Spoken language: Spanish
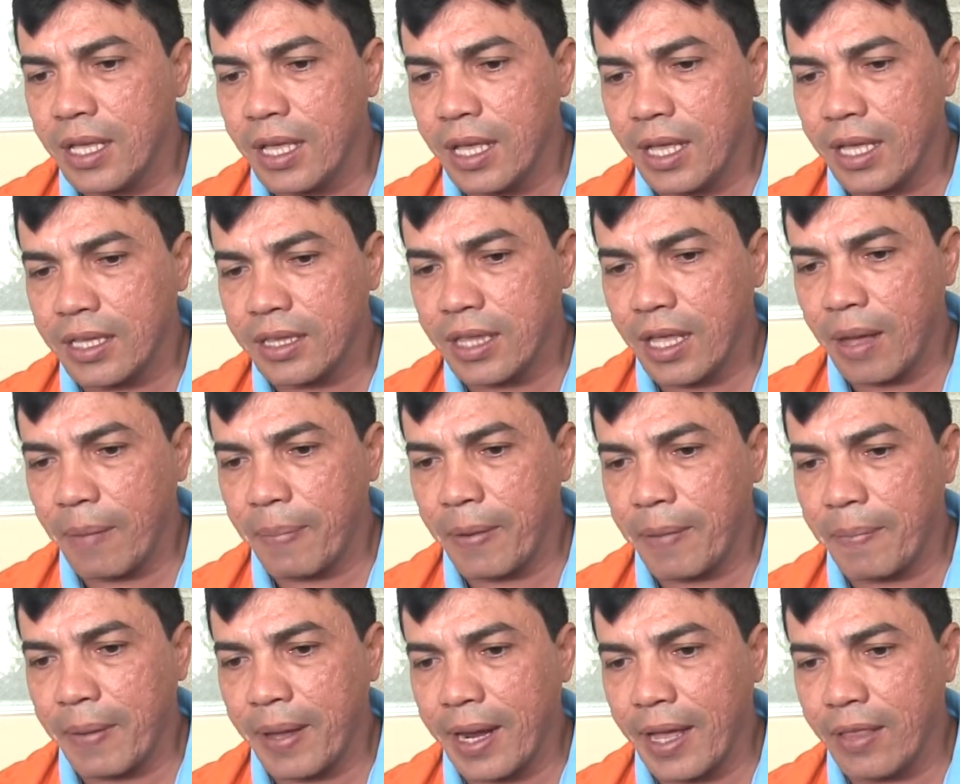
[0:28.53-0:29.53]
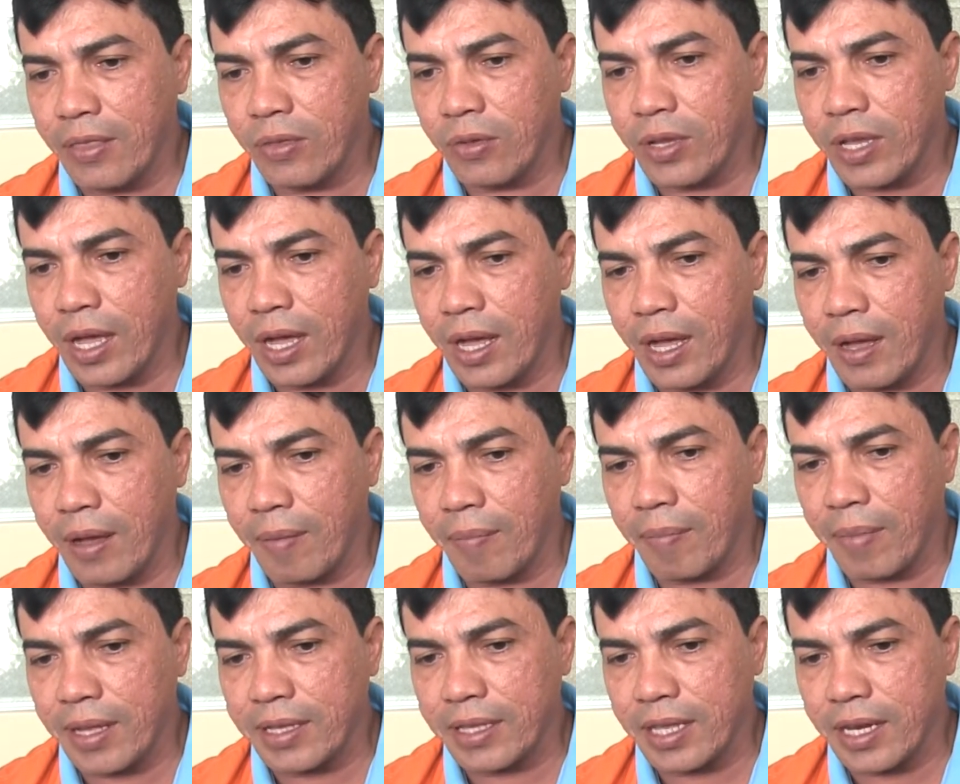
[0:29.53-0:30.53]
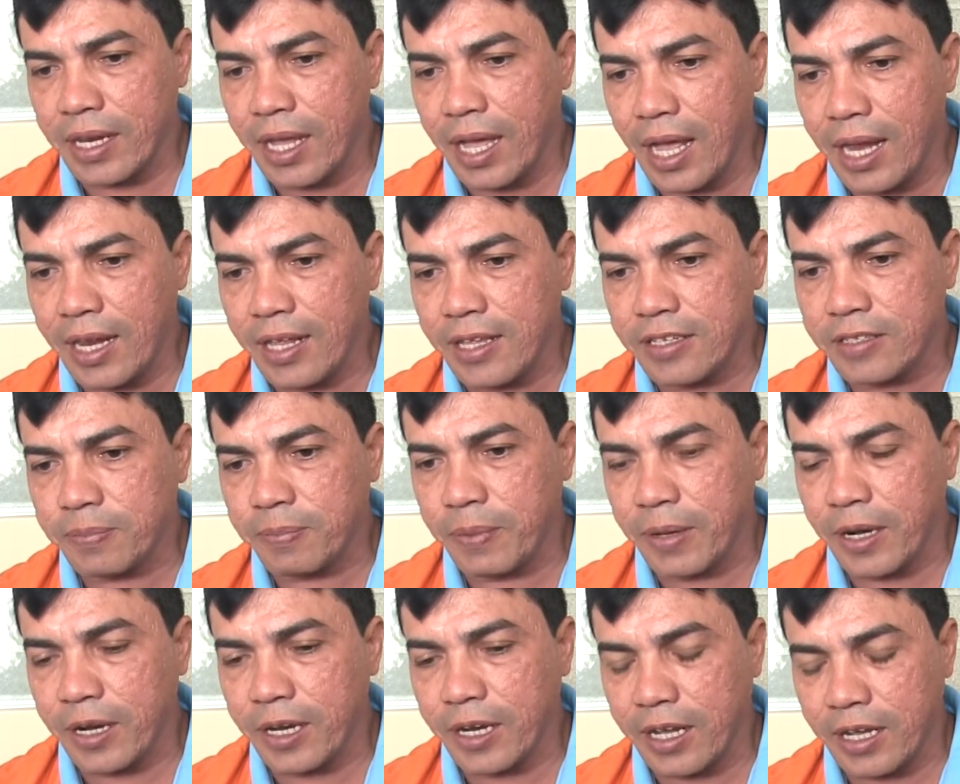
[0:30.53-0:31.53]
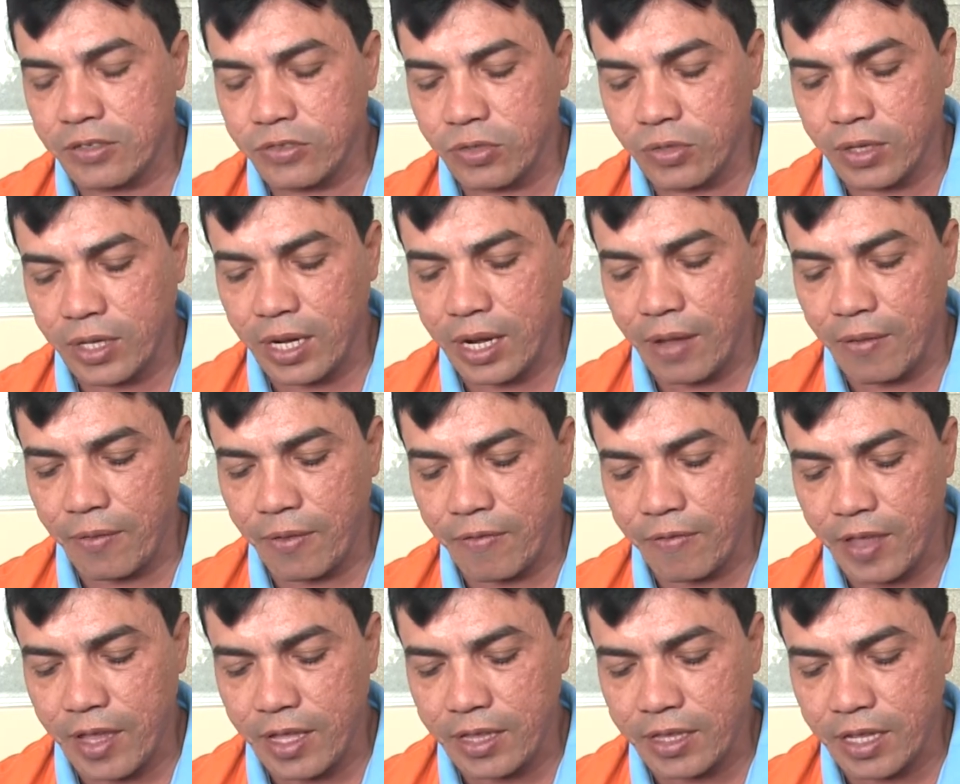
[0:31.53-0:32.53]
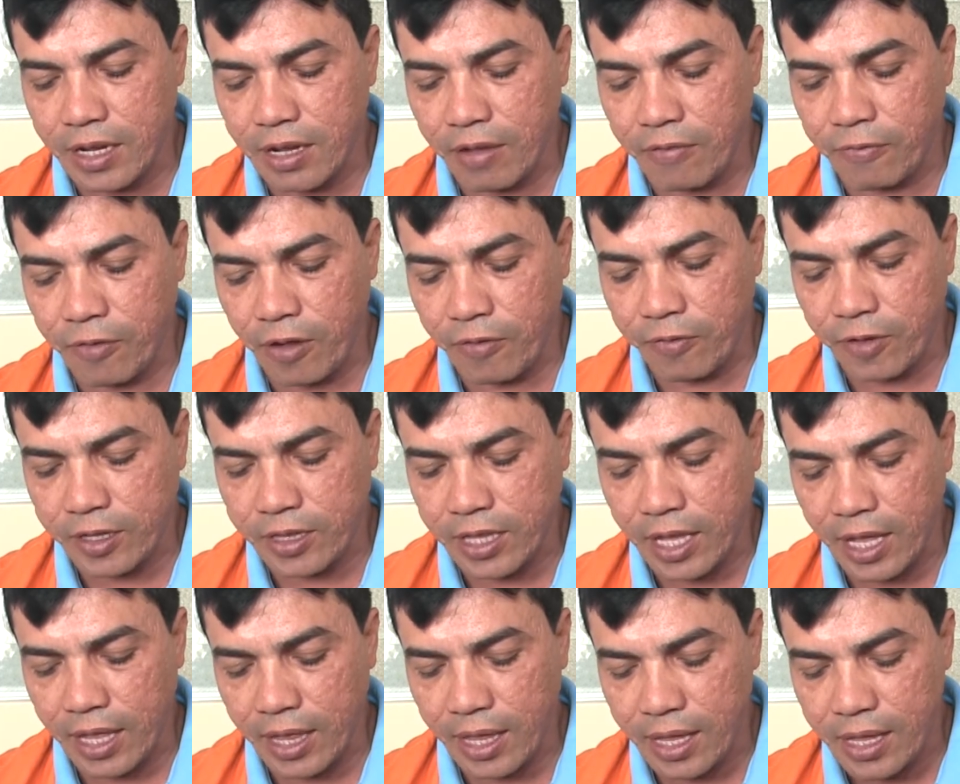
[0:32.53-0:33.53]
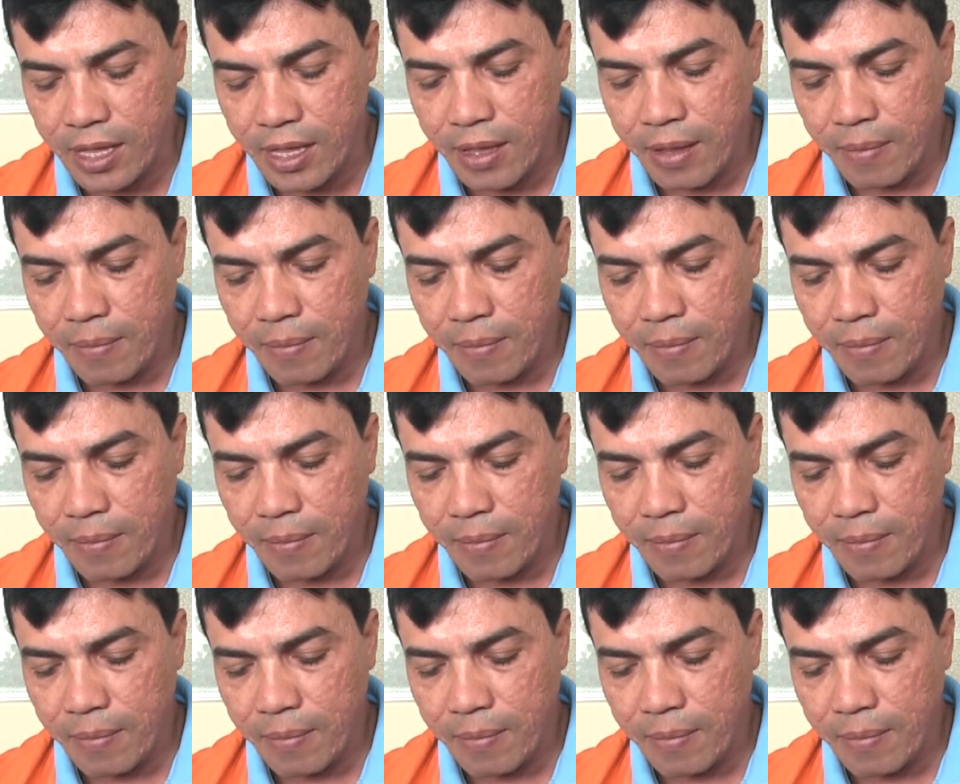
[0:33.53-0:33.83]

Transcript: está preparando ya materiales para el caso de la vivienda que fue afectada